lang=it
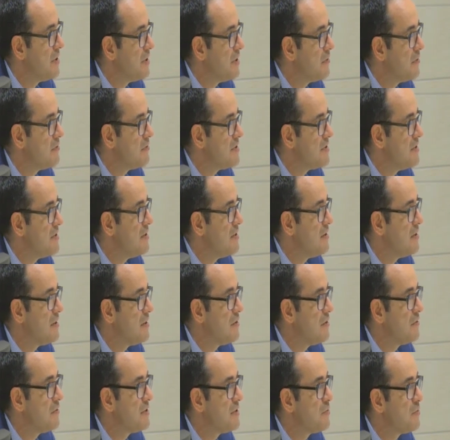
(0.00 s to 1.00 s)
requisiti che
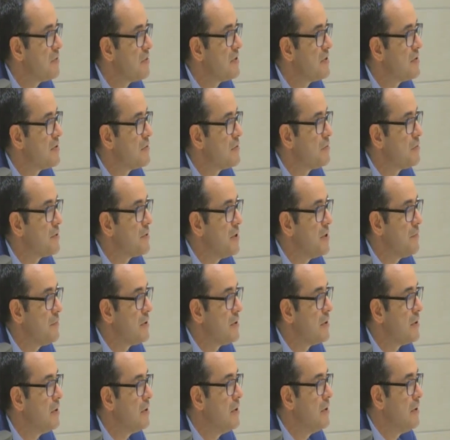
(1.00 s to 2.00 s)
ho espresso prima,